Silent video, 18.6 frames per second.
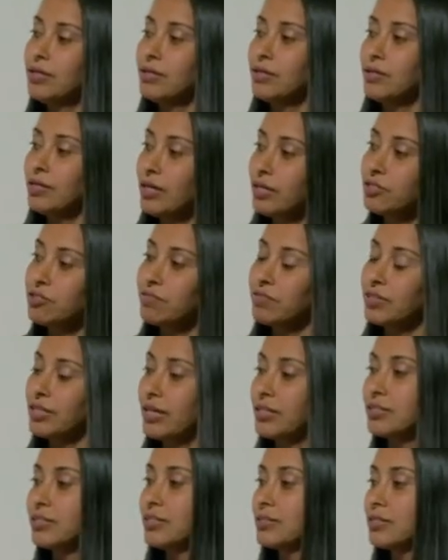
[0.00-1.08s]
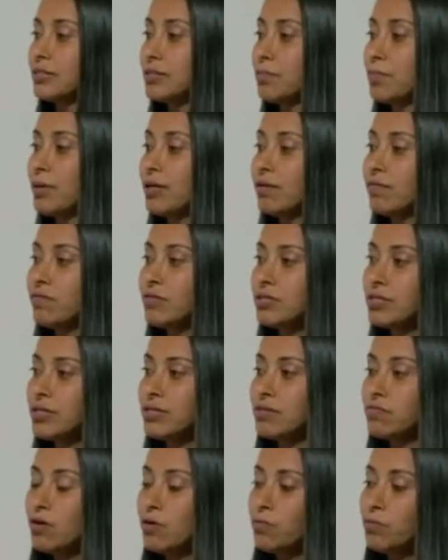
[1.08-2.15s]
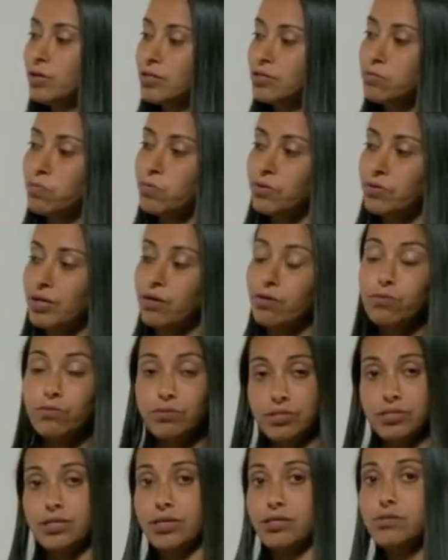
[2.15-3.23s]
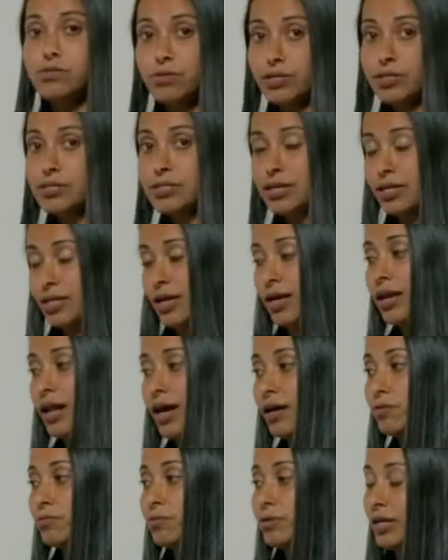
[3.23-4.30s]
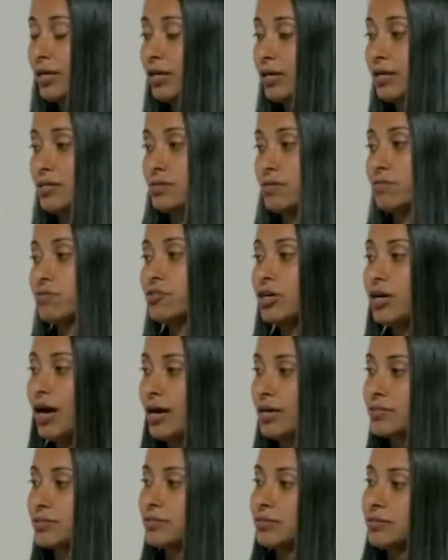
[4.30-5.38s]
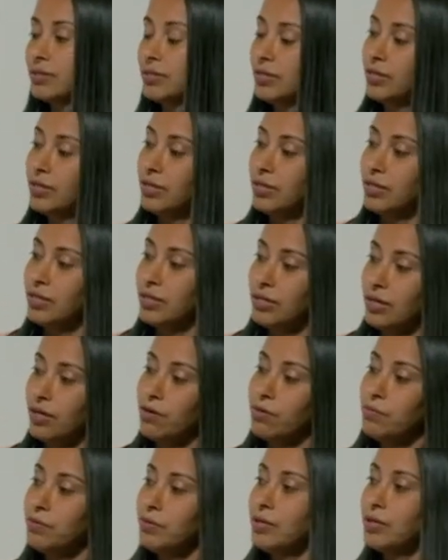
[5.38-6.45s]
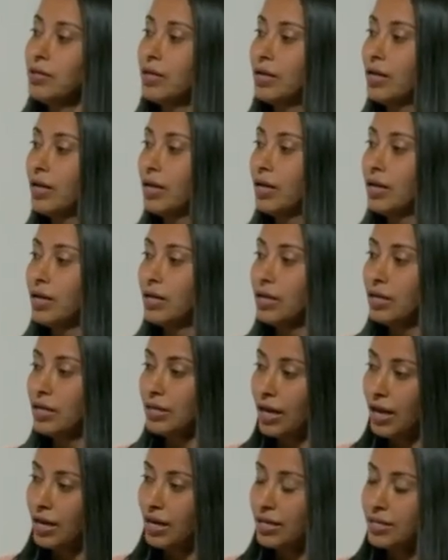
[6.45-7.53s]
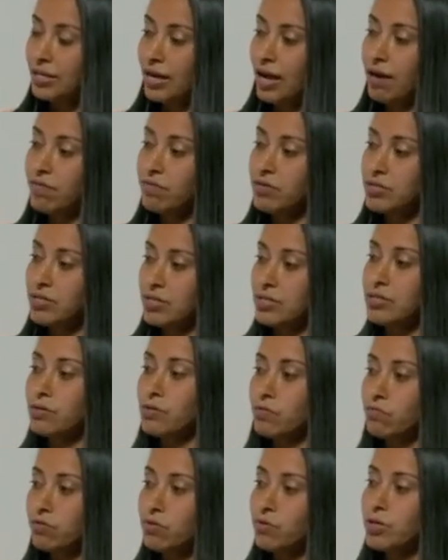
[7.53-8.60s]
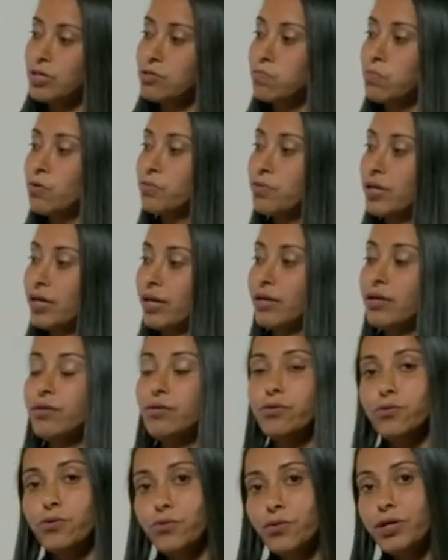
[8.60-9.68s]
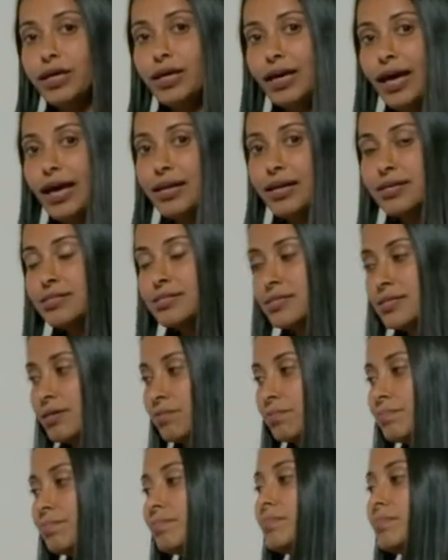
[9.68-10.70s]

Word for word: Então, na atividade dessa semana, vocês vão responder algumas questões que tem lá no link lição de casa. Então, na letra A, vocês vão responder o que é nação.